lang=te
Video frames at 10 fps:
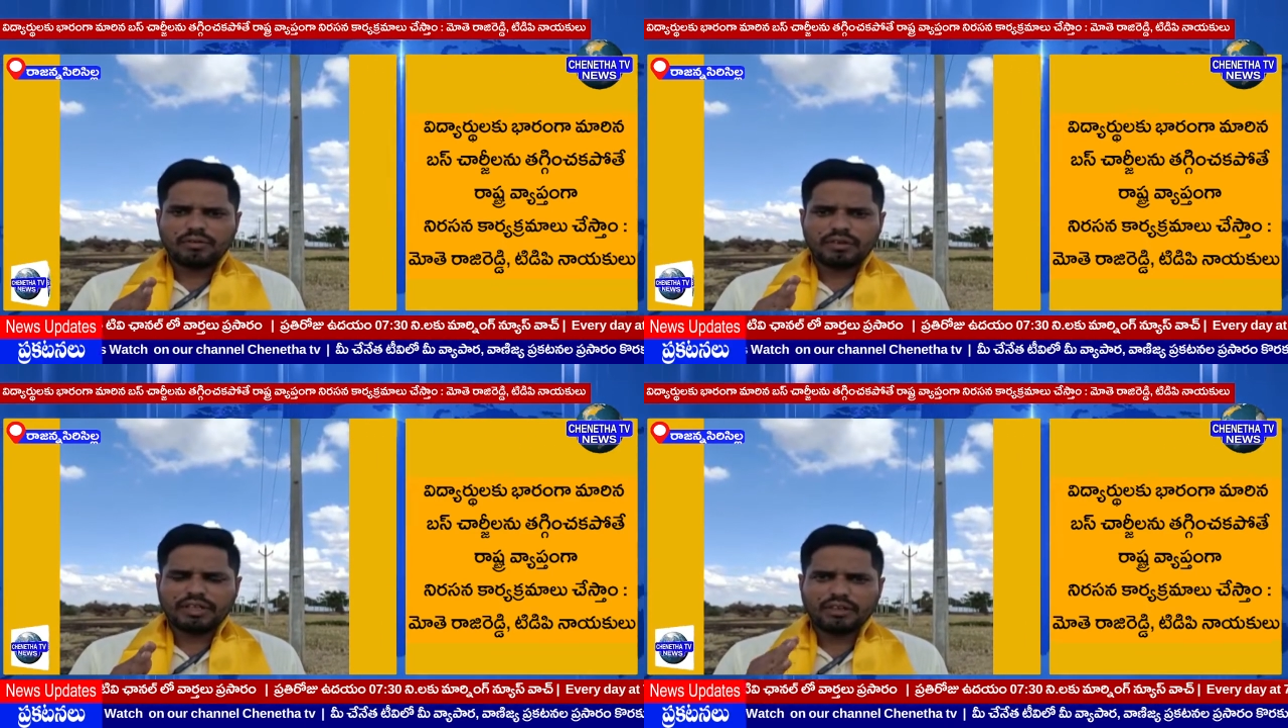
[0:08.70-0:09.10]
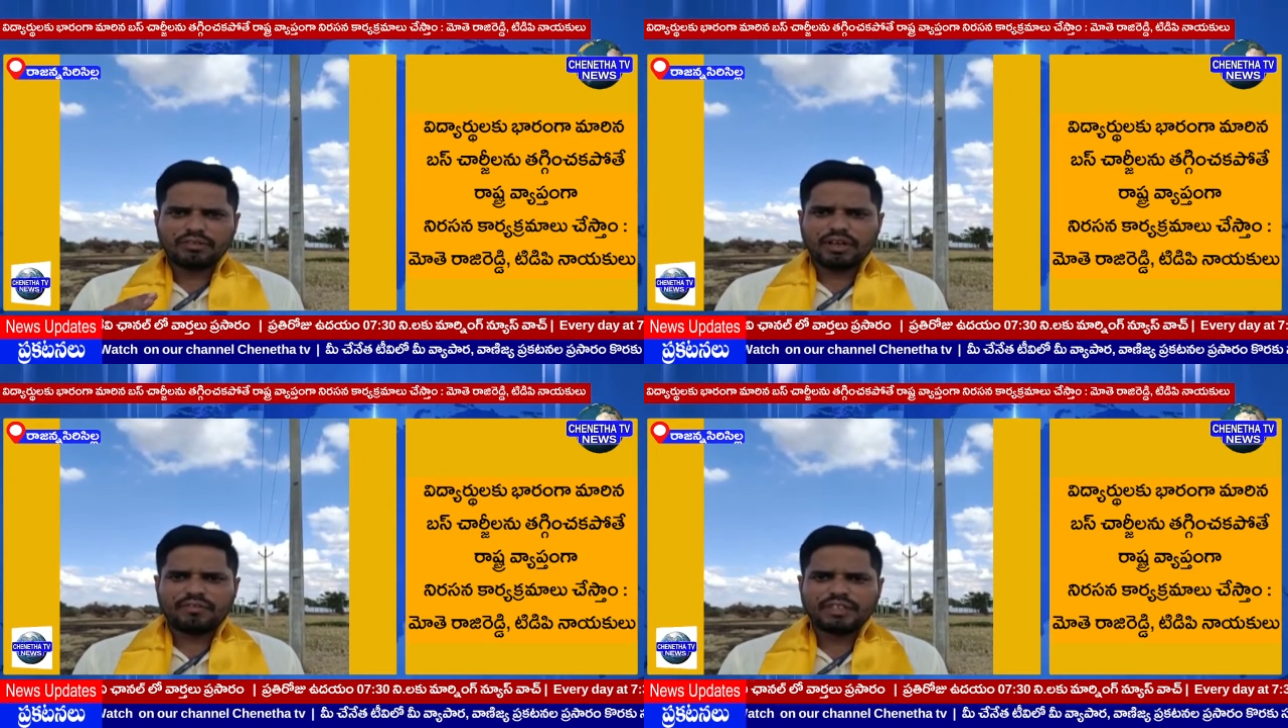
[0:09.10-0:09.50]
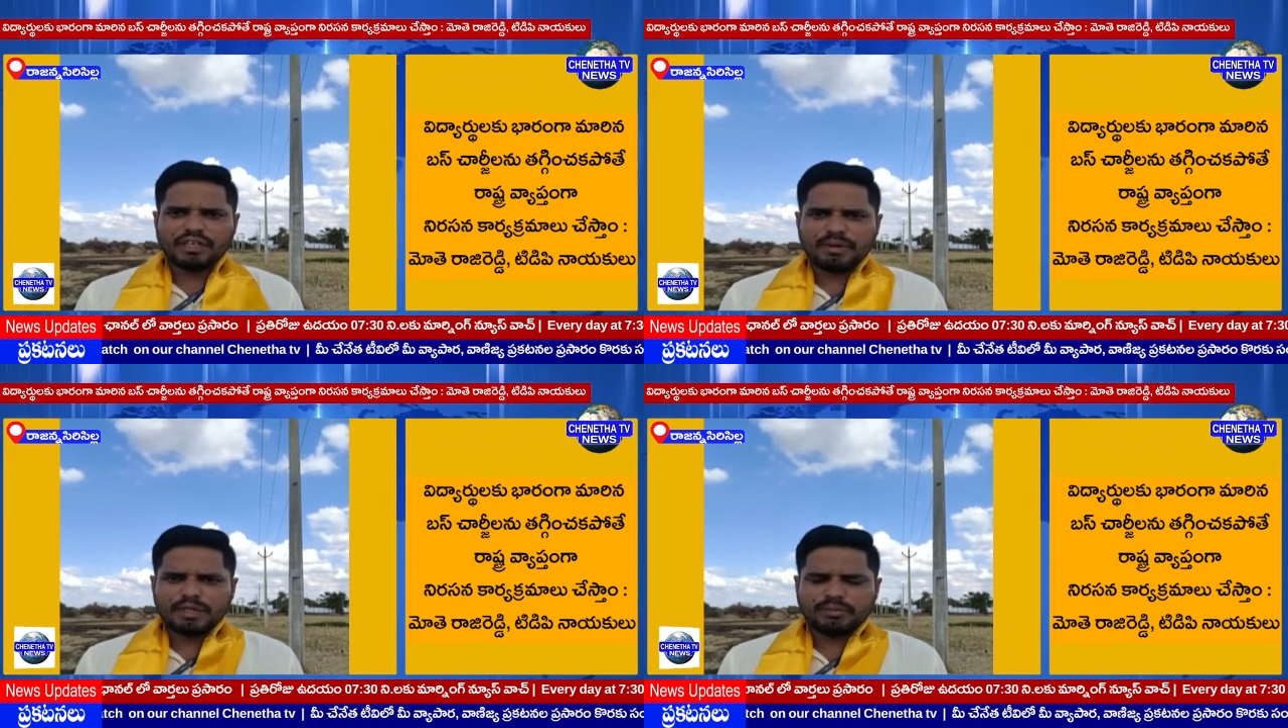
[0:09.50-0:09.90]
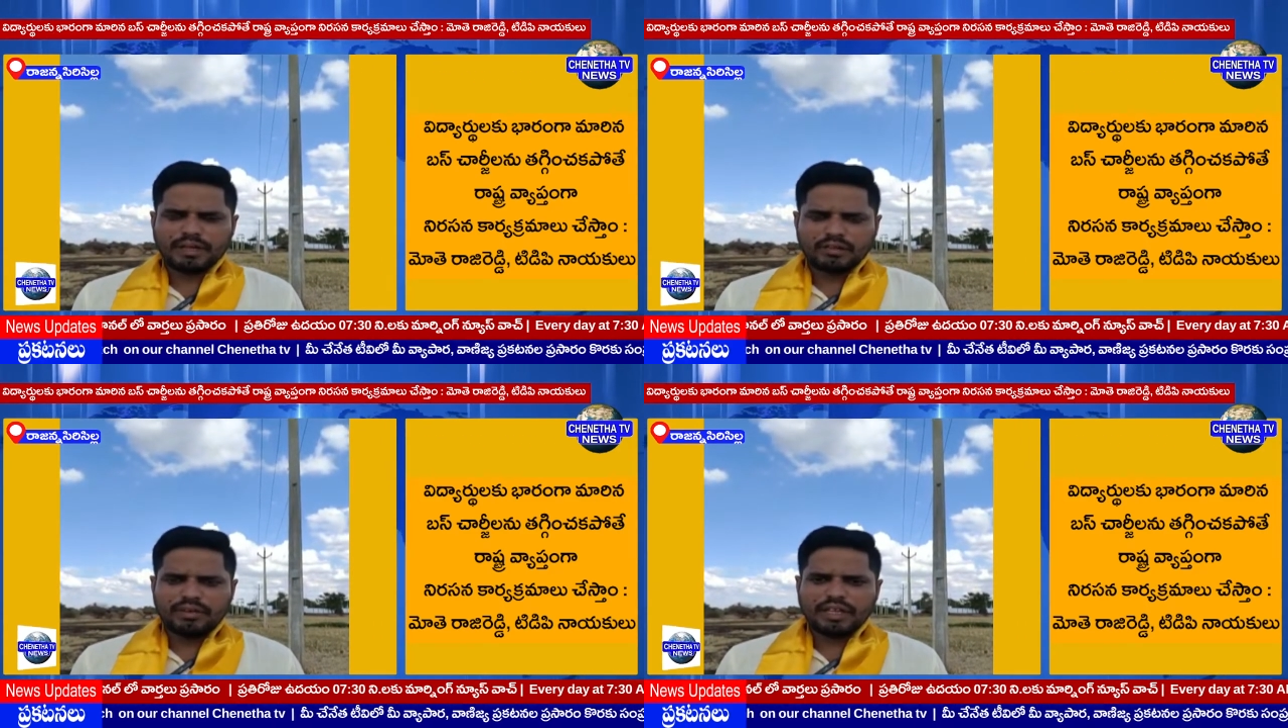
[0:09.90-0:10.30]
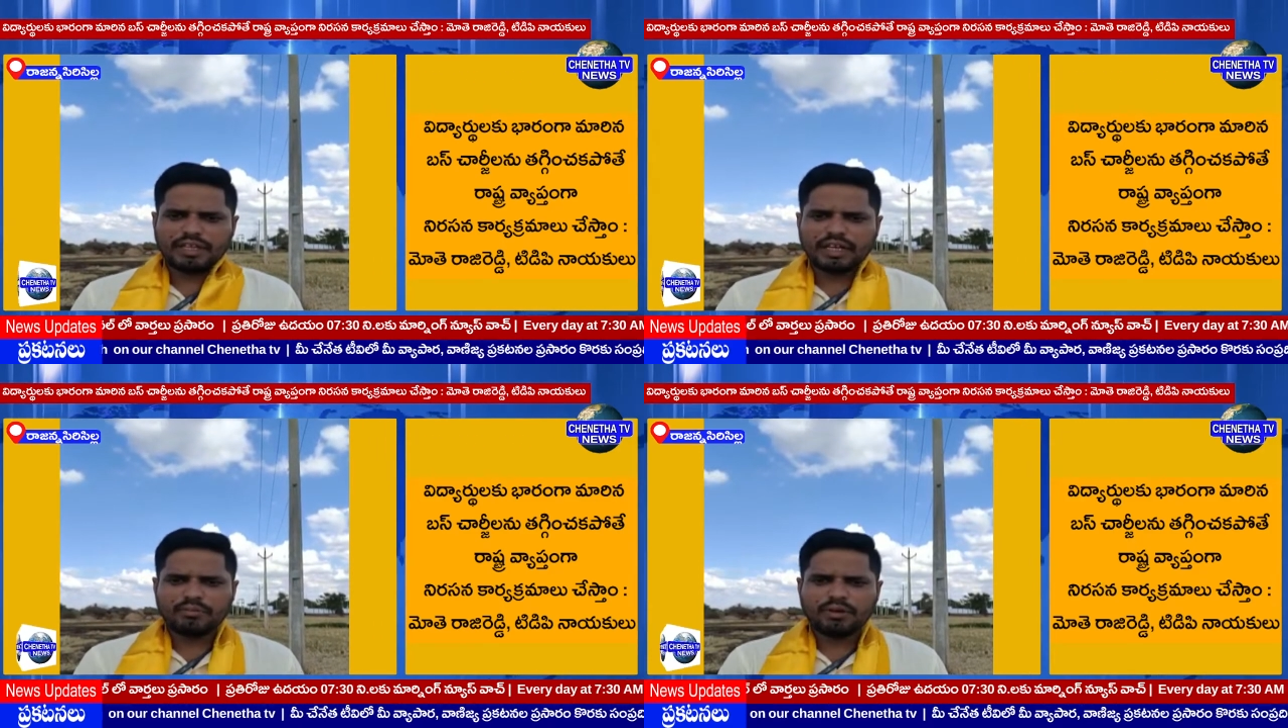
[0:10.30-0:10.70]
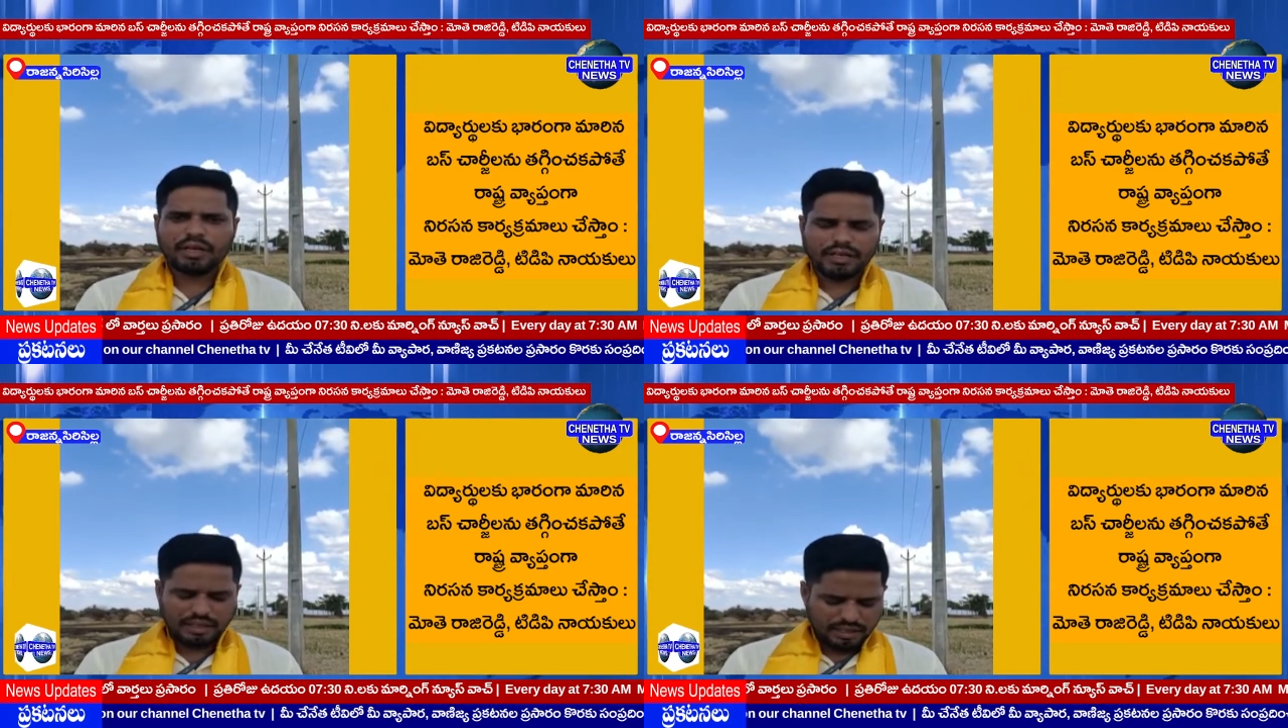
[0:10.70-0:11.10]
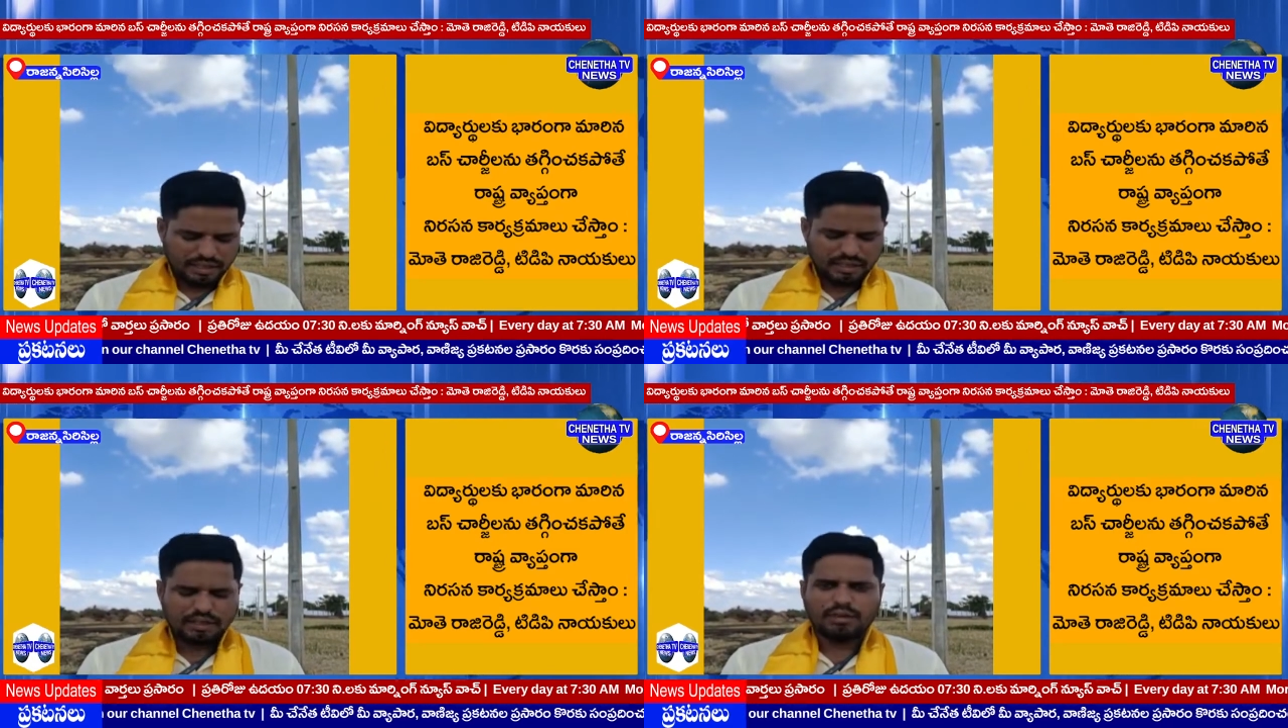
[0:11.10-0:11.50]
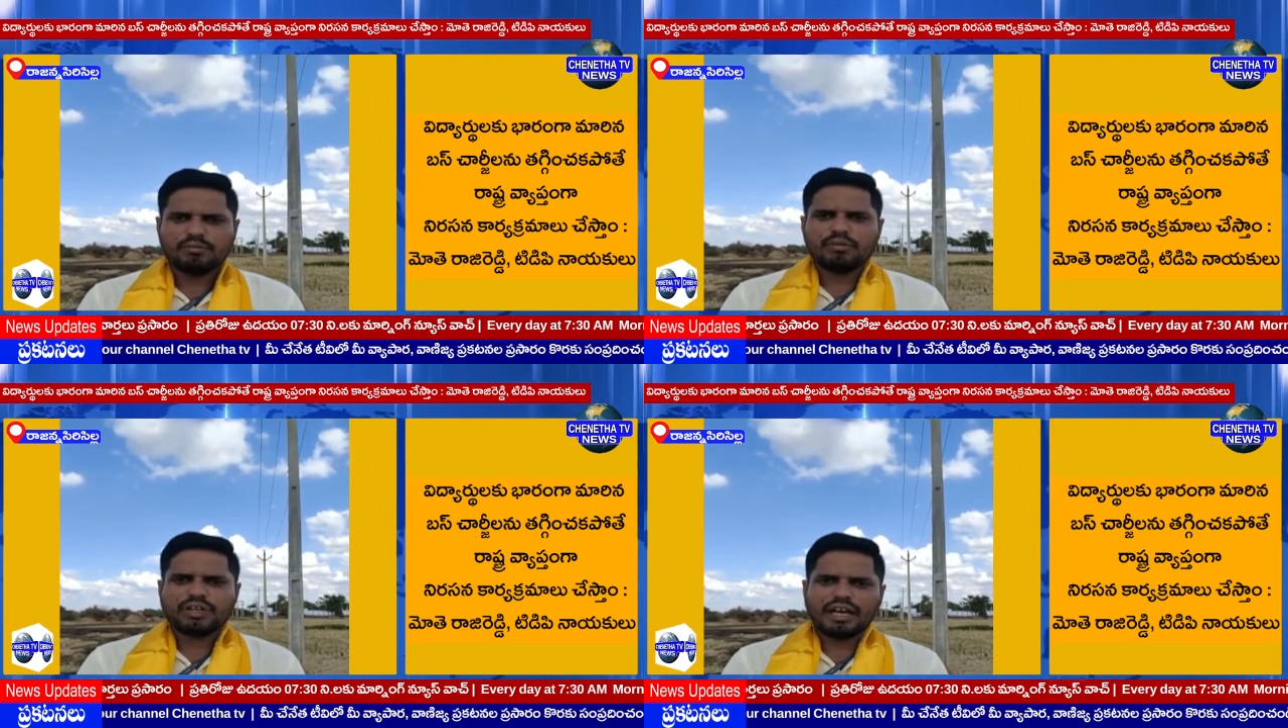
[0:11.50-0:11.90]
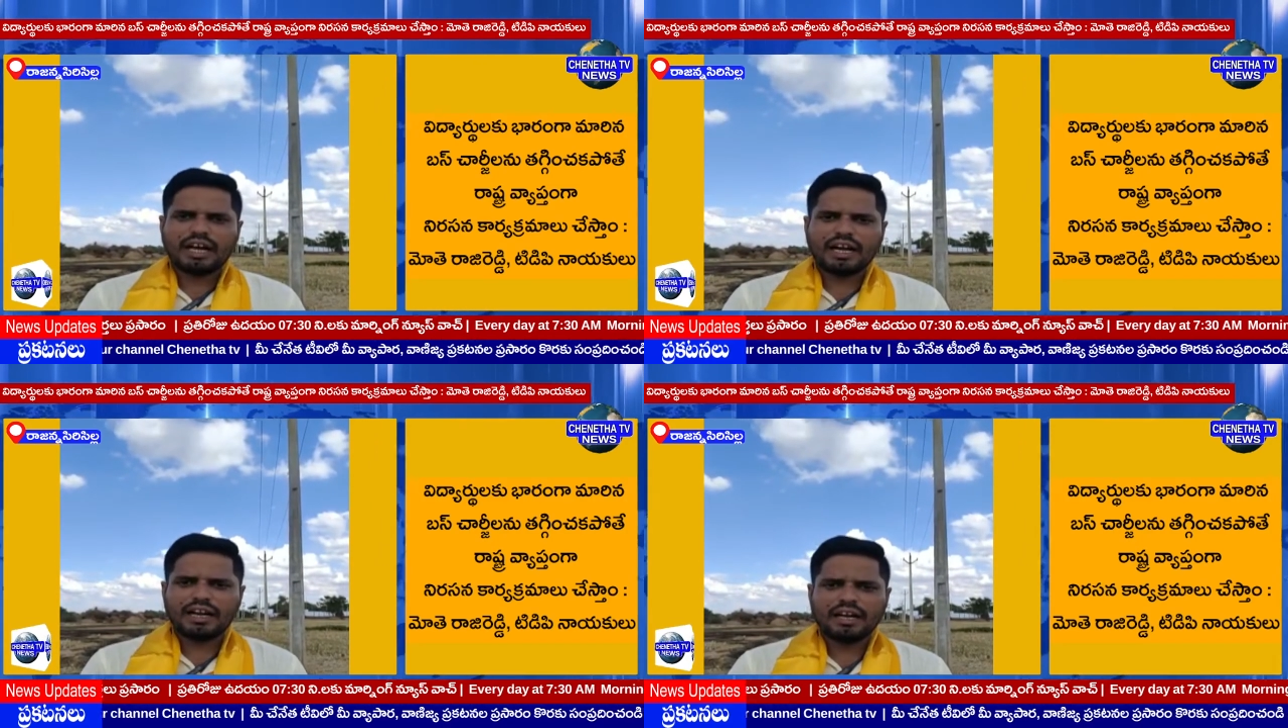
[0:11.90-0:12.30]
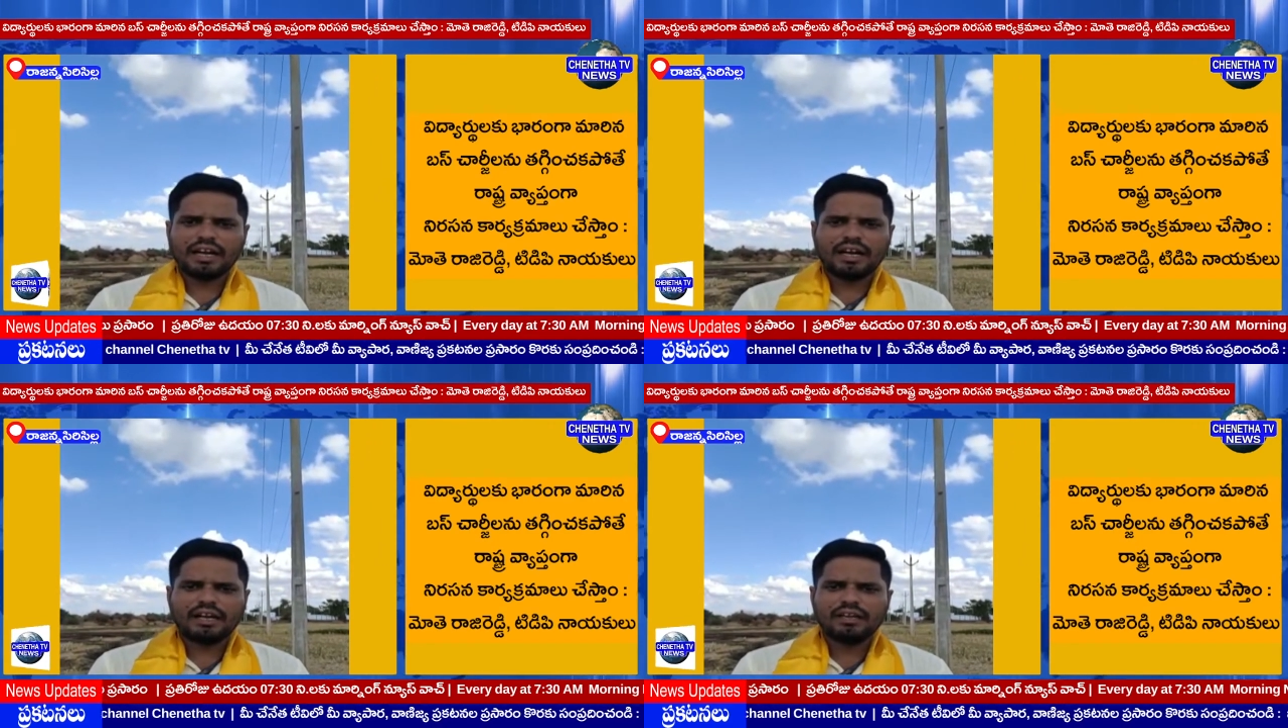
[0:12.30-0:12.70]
విద్యార్థుల ఫీజు రిమెన్స్మెంట్ విడుదల చేయకపోవడానికి ముఖ్య కారణంగా